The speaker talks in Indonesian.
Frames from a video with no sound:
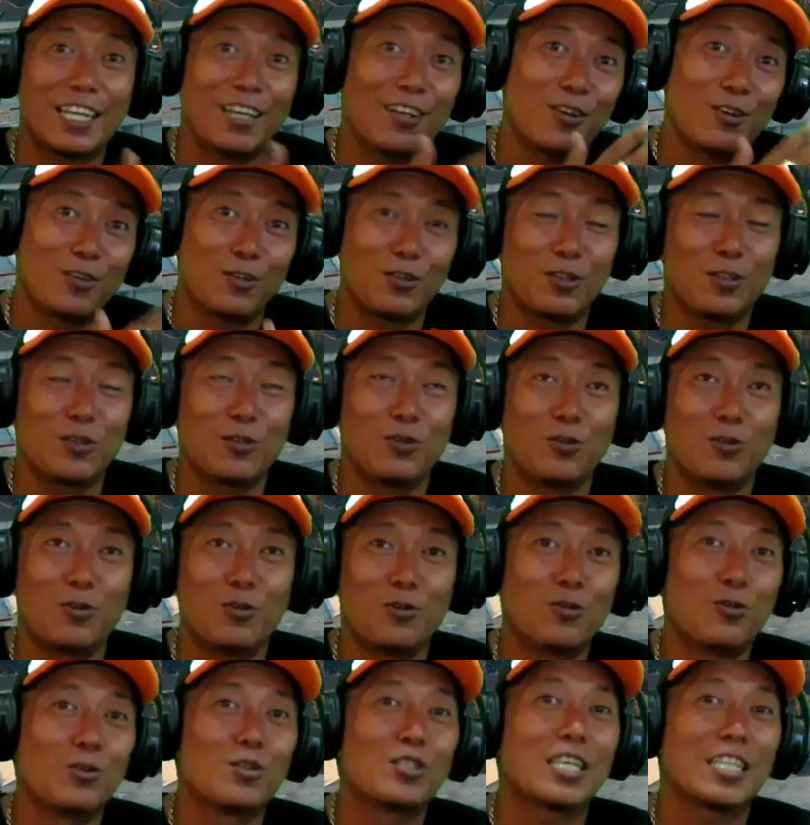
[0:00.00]
Kalau
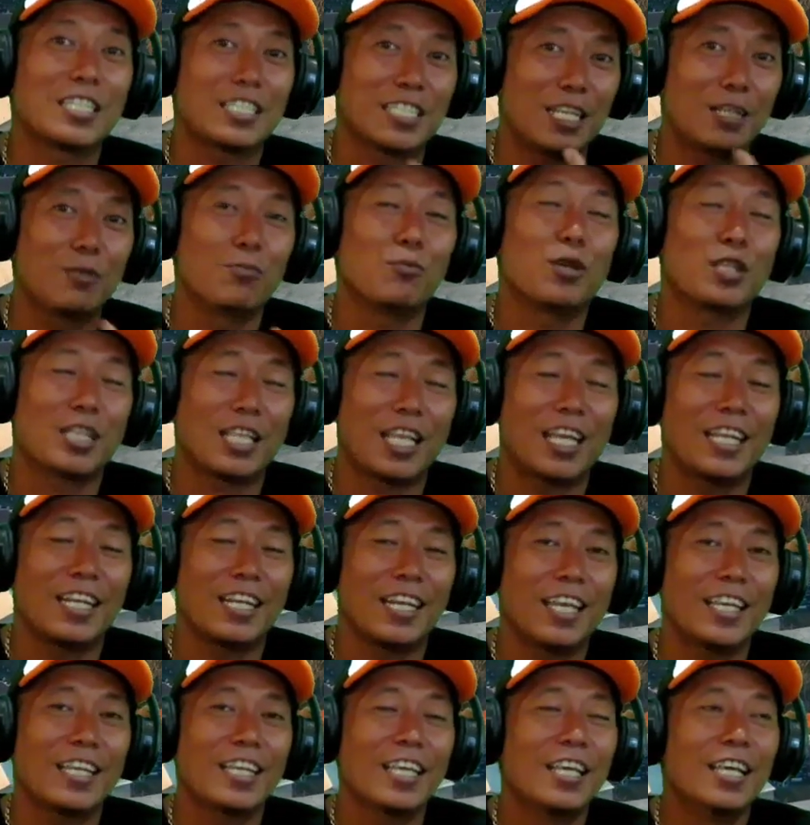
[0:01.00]
dulu-dulu saya sering buat
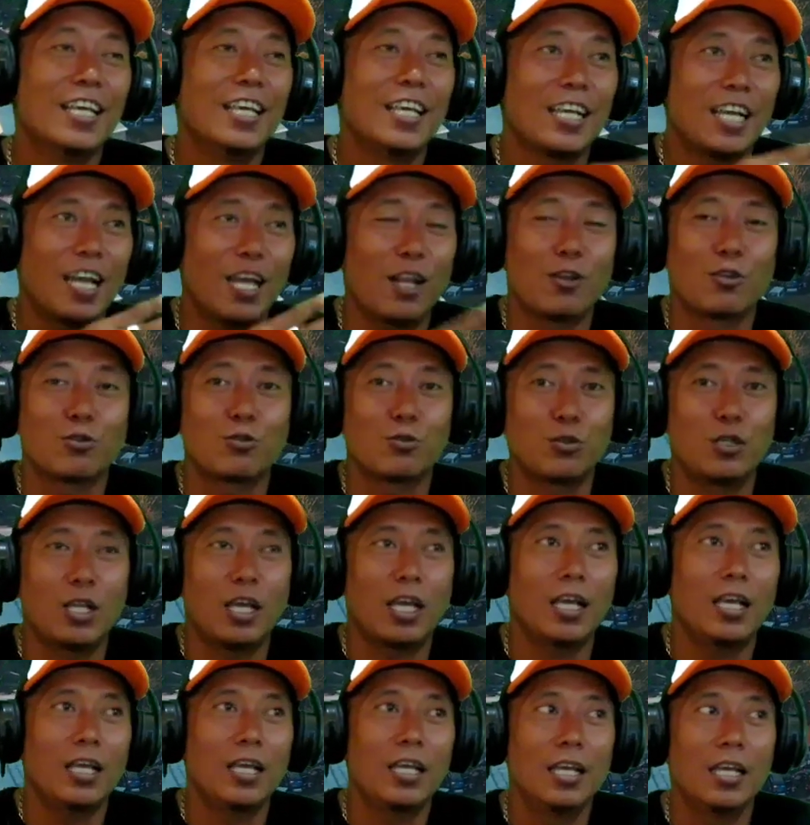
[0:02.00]
highlight kalau
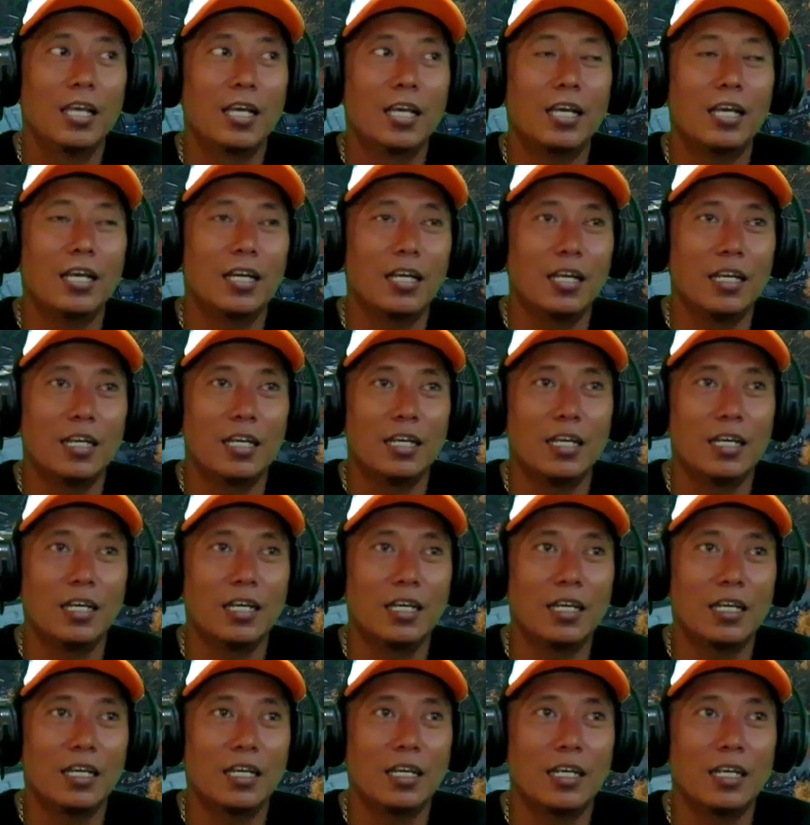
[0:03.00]
sudah
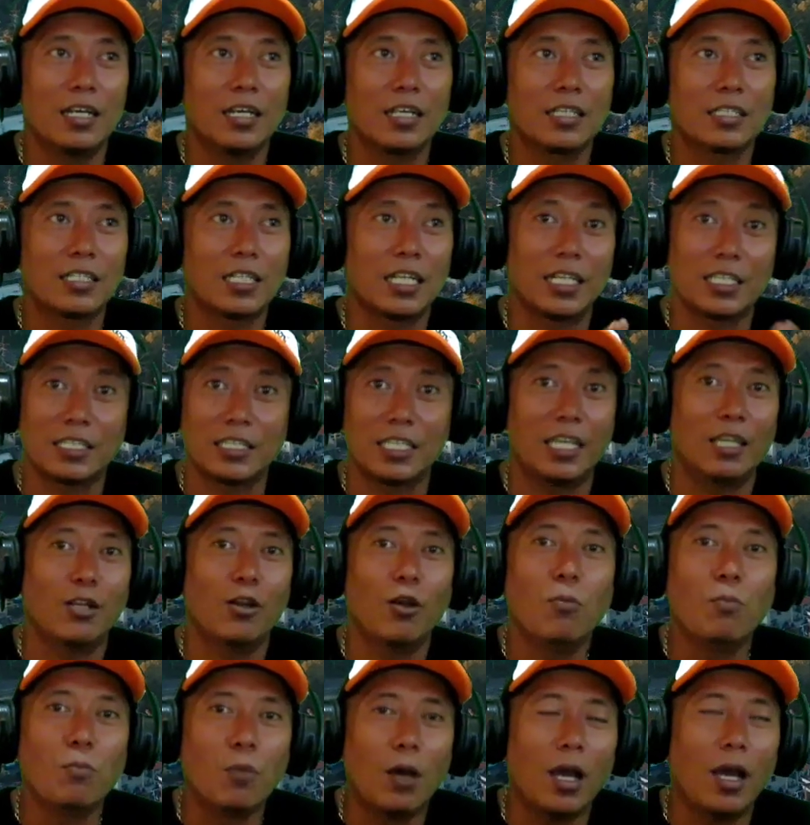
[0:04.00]
eh, selesai
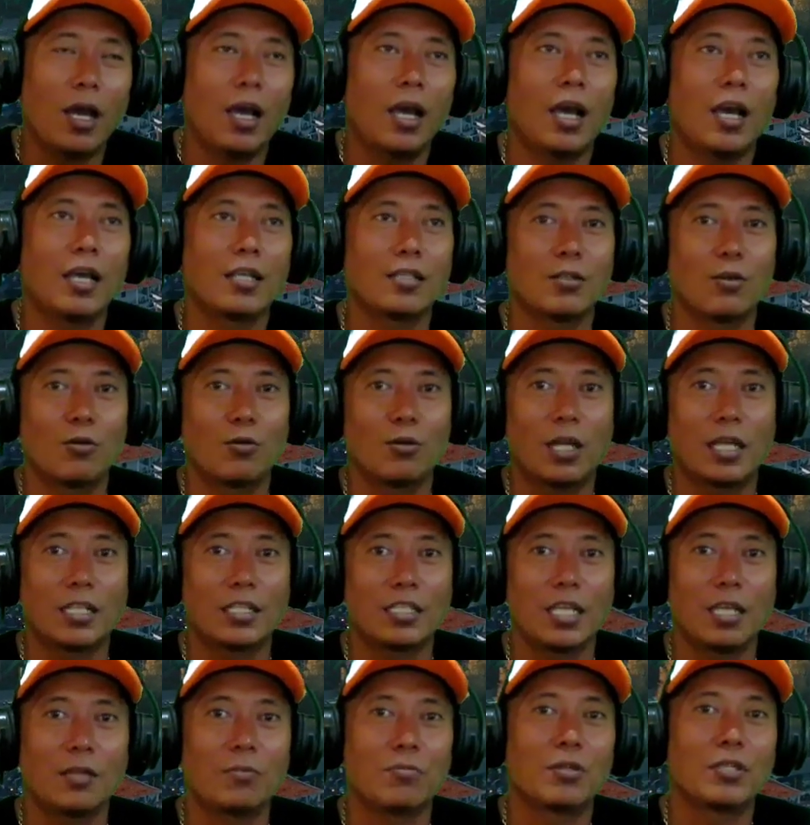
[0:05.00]
lomba atau
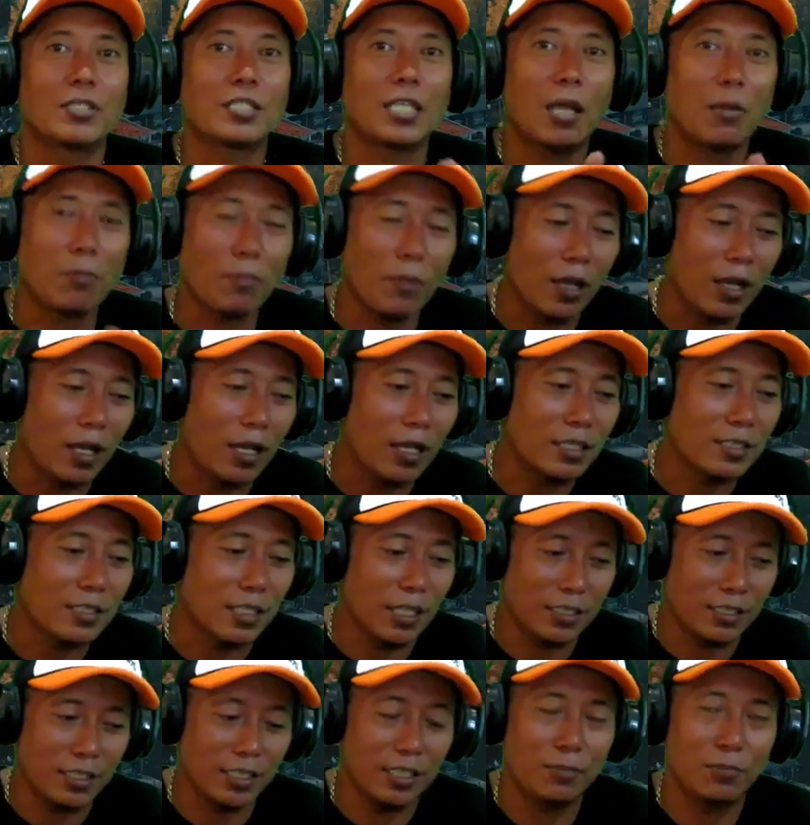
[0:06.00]
latihan bersama,
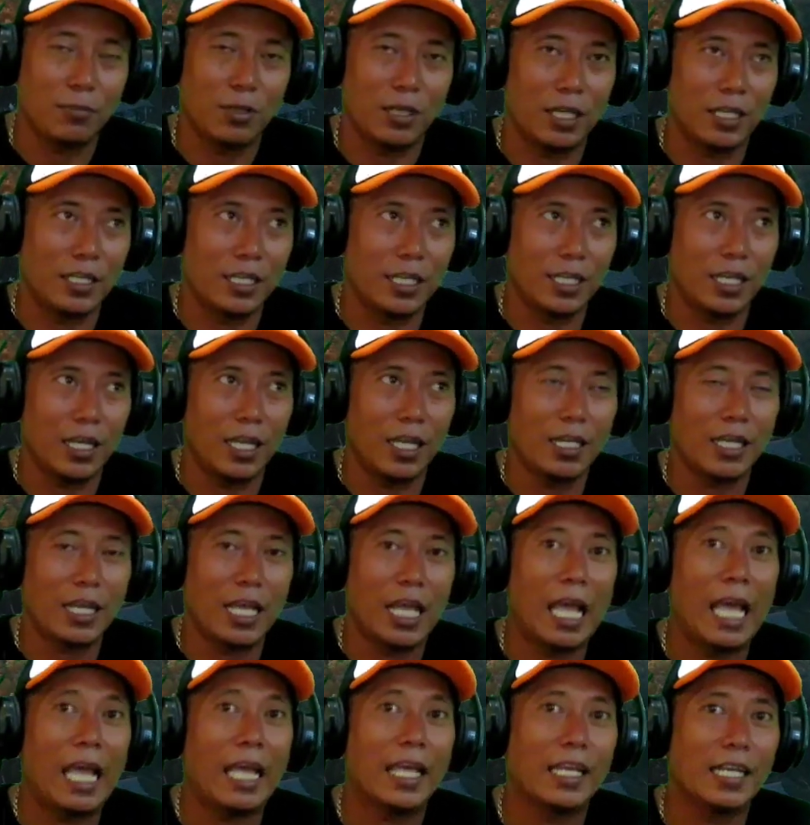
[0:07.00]
saya sering mengadakan
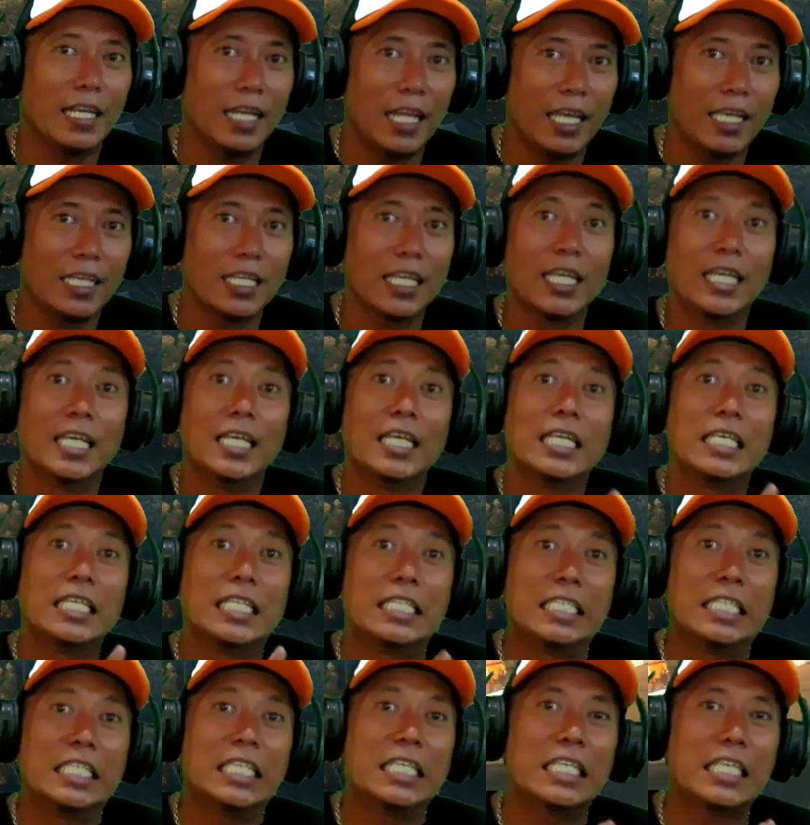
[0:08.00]
highlight
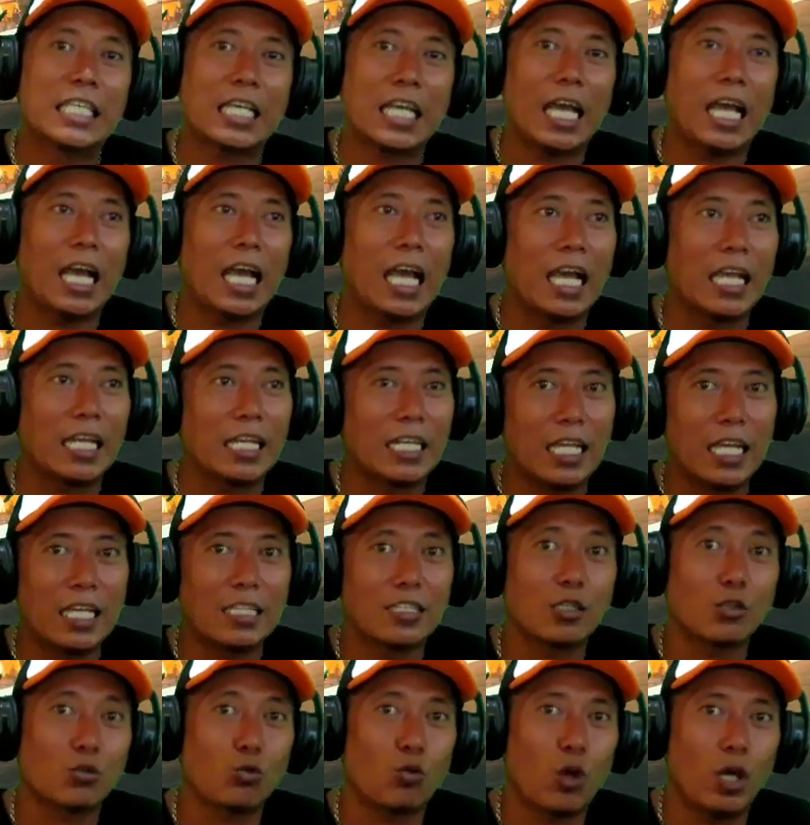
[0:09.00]
jika ada
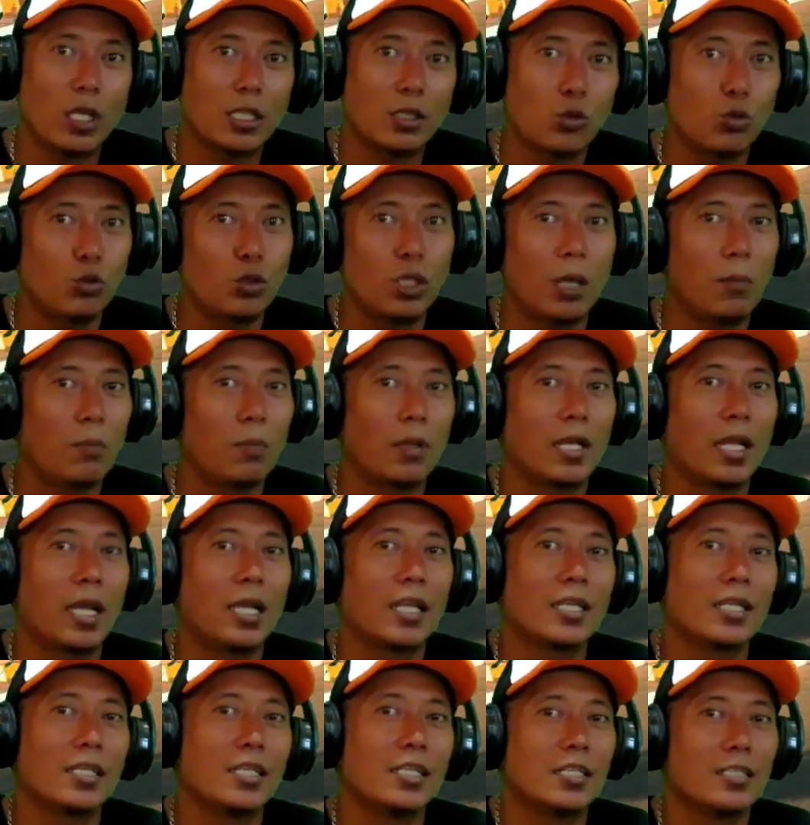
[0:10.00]
sesuatu yang
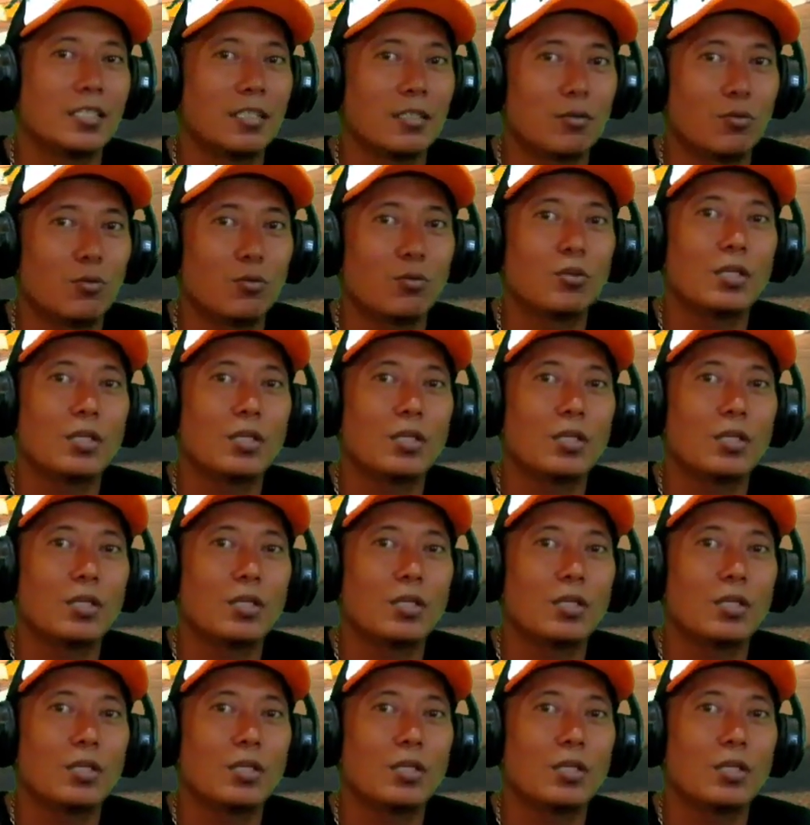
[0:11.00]
menarik di situ.